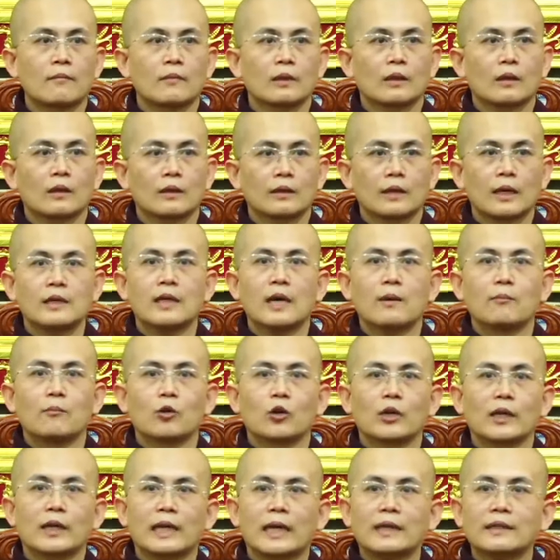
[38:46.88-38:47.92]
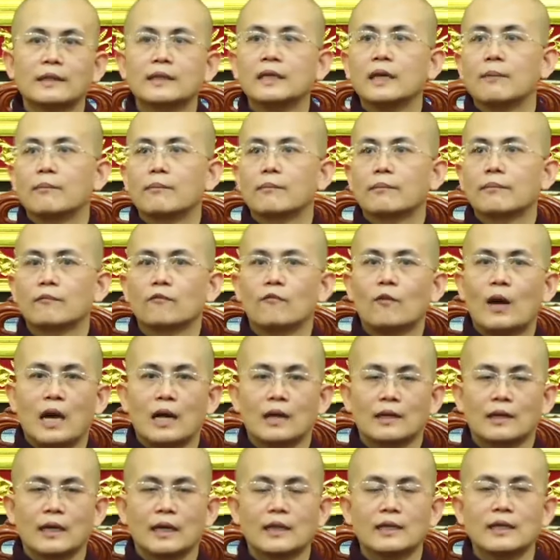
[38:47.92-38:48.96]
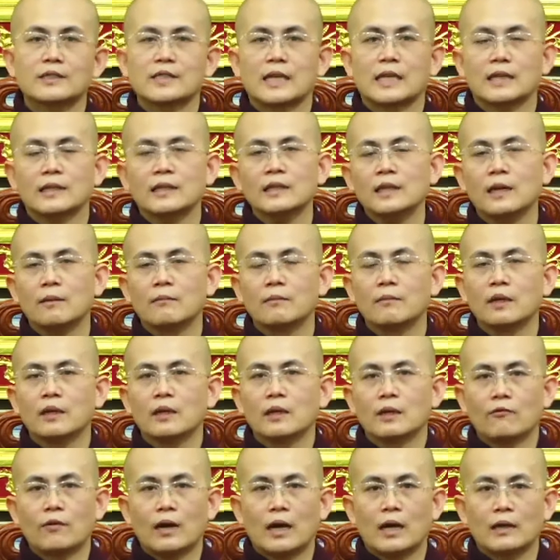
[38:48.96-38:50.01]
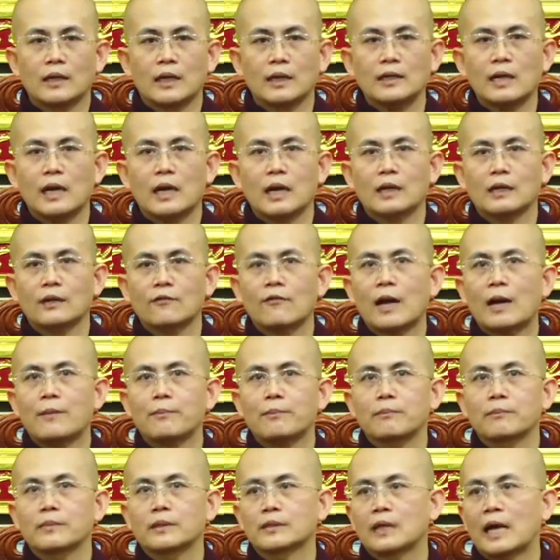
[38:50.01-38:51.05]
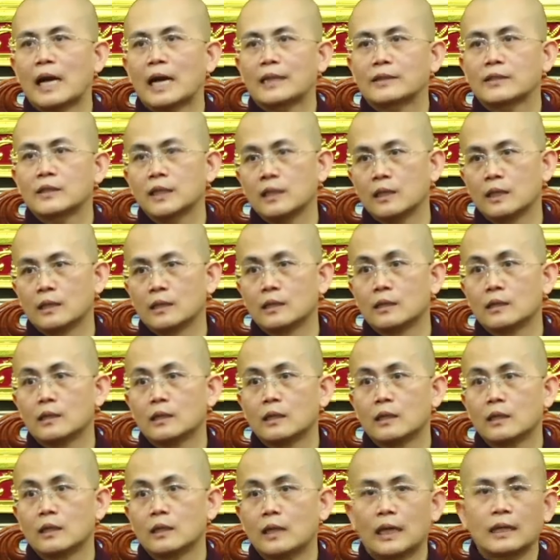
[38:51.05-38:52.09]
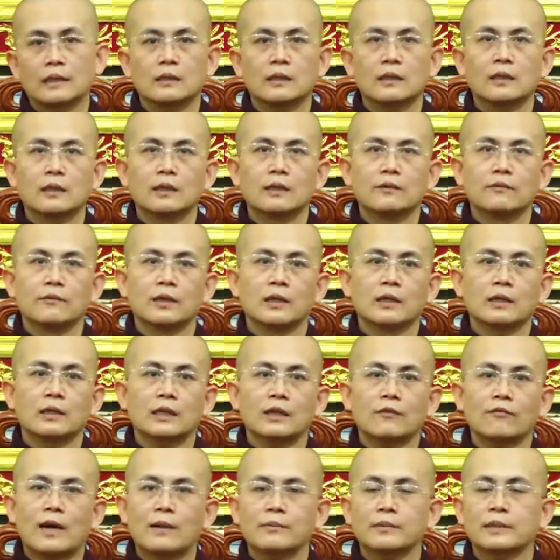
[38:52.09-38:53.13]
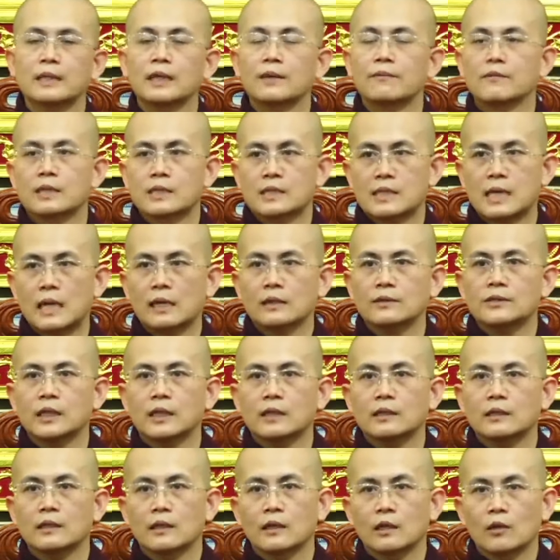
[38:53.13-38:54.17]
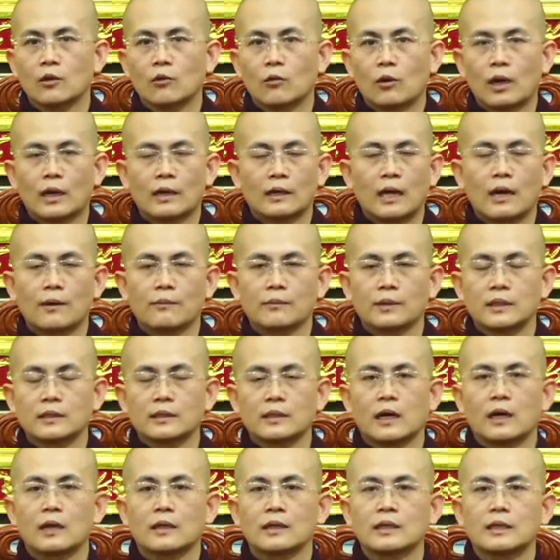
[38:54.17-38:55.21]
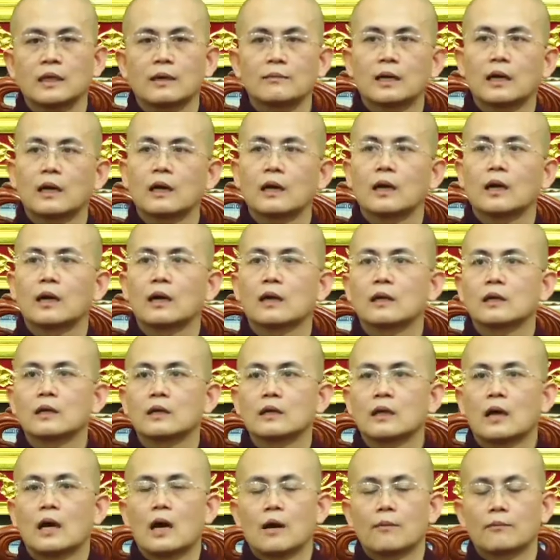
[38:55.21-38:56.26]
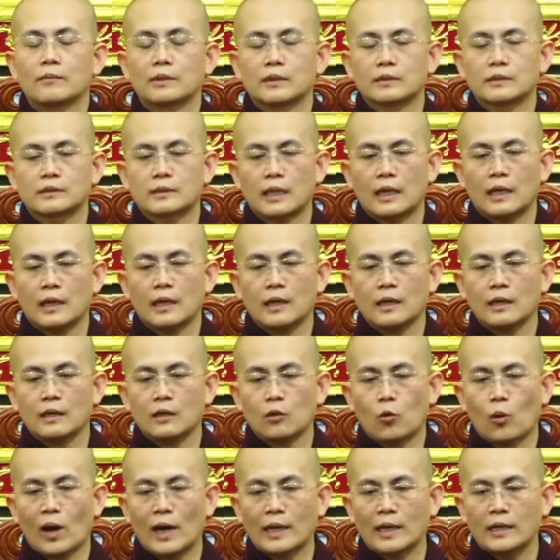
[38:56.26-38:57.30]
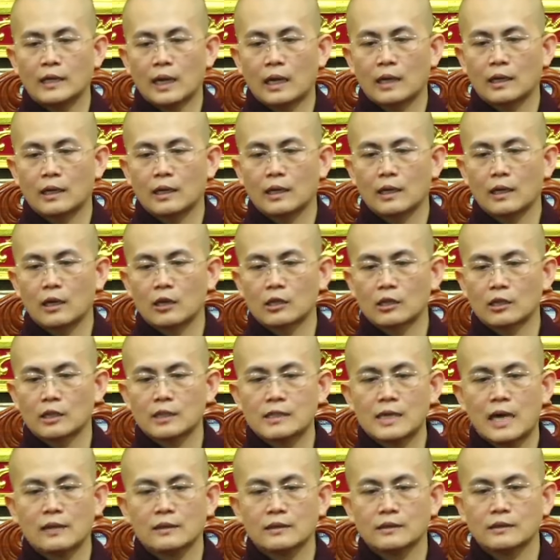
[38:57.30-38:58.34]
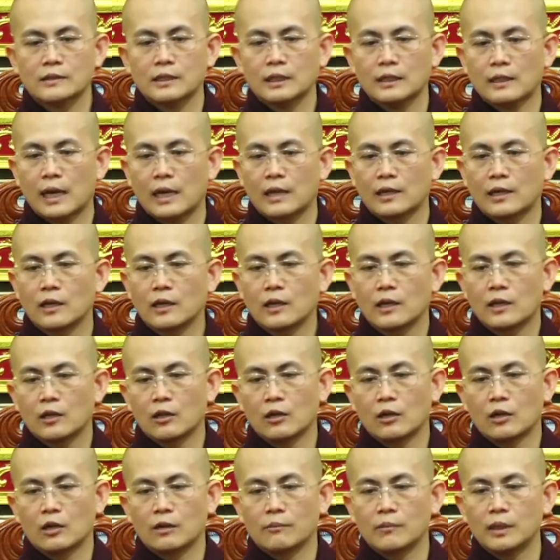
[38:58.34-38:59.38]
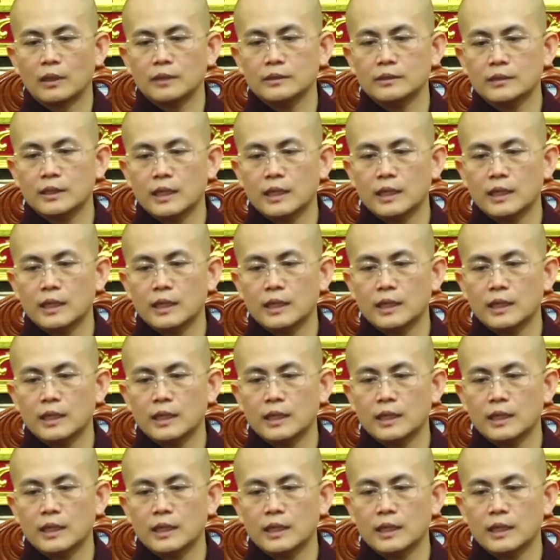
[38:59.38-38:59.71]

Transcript: đấy là một cái cách niệm và đấy là tránh niệm và đấy là cái pháp mình hành thiền hành thiền với cái pháp niệm về xác chết hoặc là mình uh, niệm là uh, mình sẽ quán rằng ở ờ, cái xác chết này Ờ, mới chết